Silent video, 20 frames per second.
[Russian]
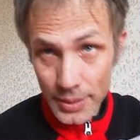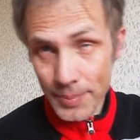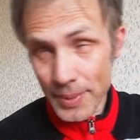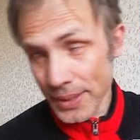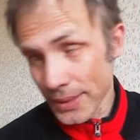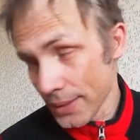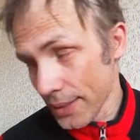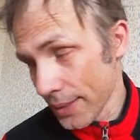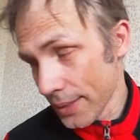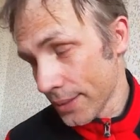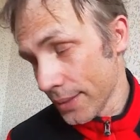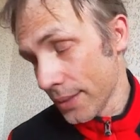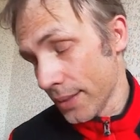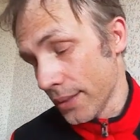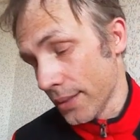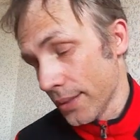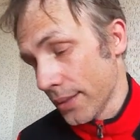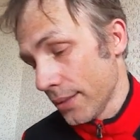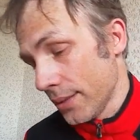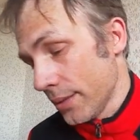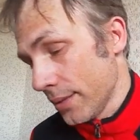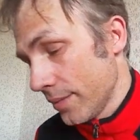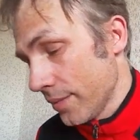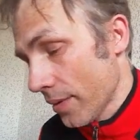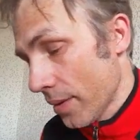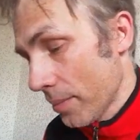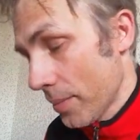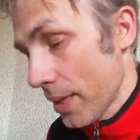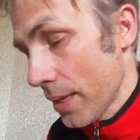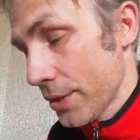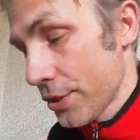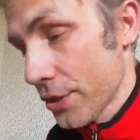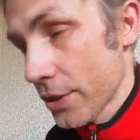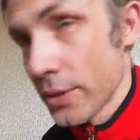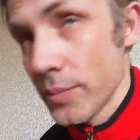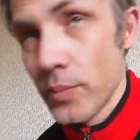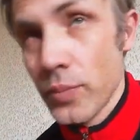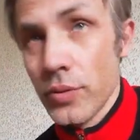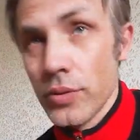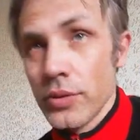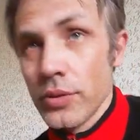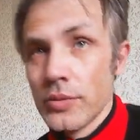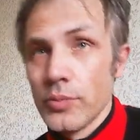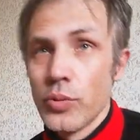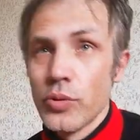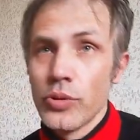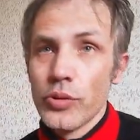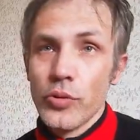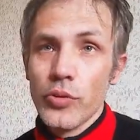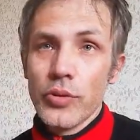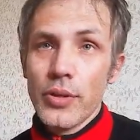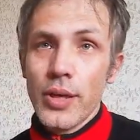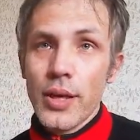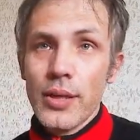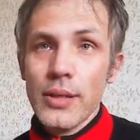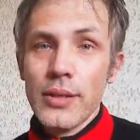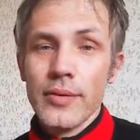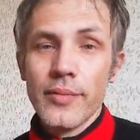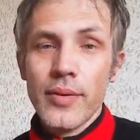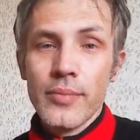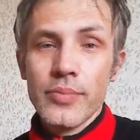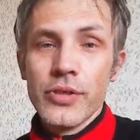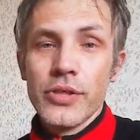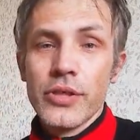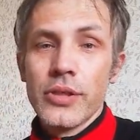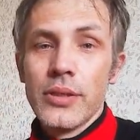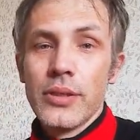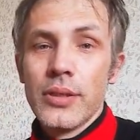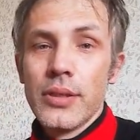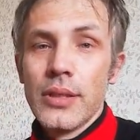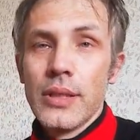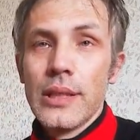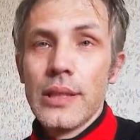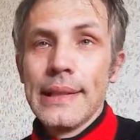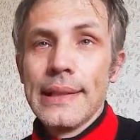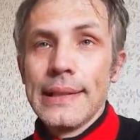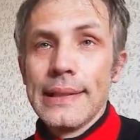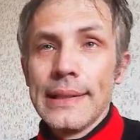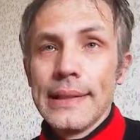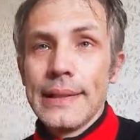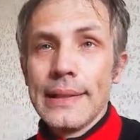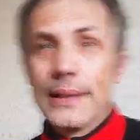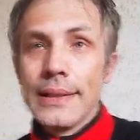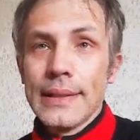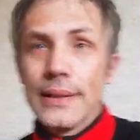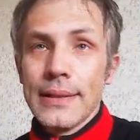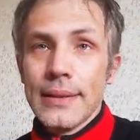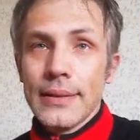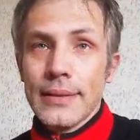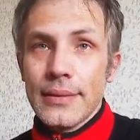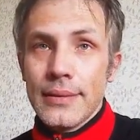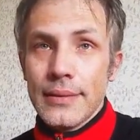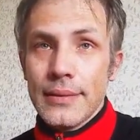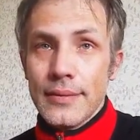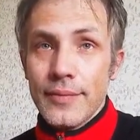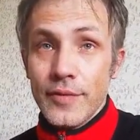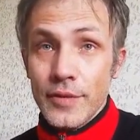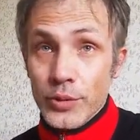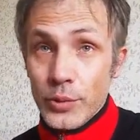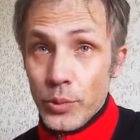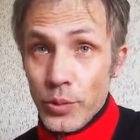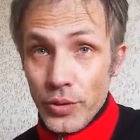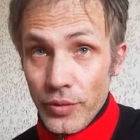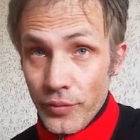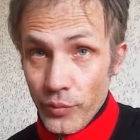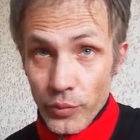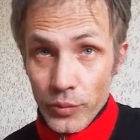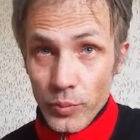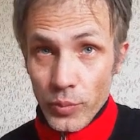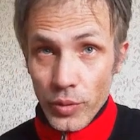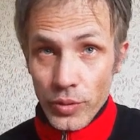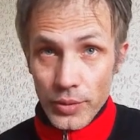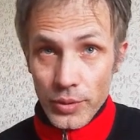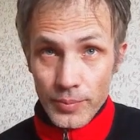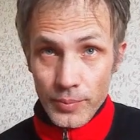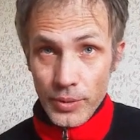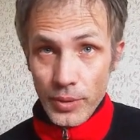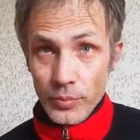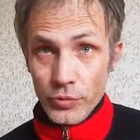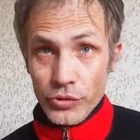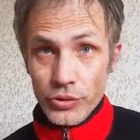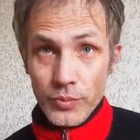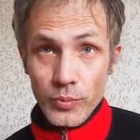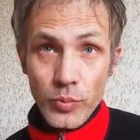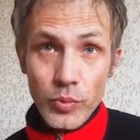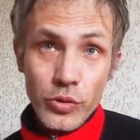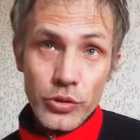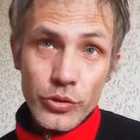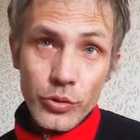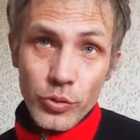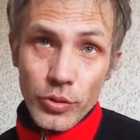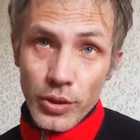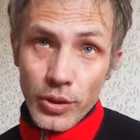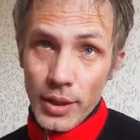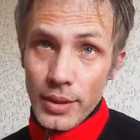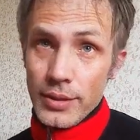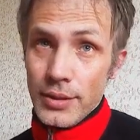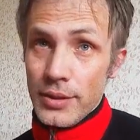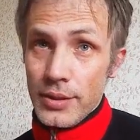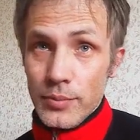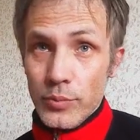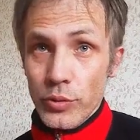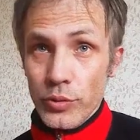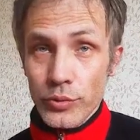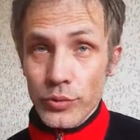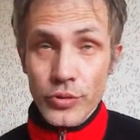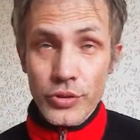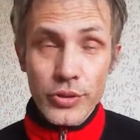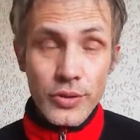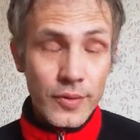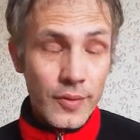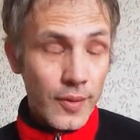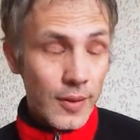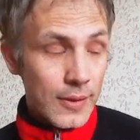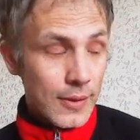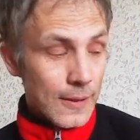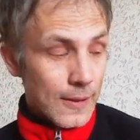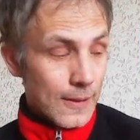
последние два матча сборной Украины вообще э, в истории футбола. Потому что больше Украины не будет существовать.